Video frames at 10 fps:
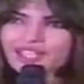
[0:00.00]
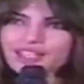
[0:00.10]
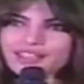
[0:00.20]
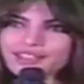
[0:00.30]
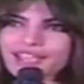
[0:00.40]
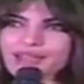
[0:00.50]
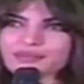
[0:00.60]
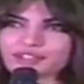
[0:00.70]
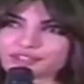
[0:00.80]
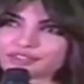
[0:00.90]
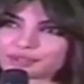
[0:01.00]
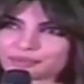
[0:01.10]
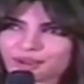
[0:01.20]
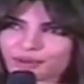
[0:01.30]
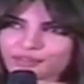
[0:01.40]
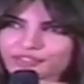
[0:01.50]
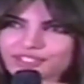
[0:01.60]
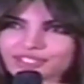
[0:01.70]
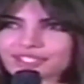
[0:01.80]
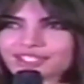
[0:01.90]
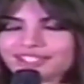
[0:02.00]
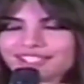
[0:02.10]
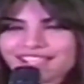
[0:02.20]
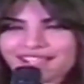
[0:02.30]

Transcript: ఇంతకీ ఏం జరిగిందంటే సిక్కిం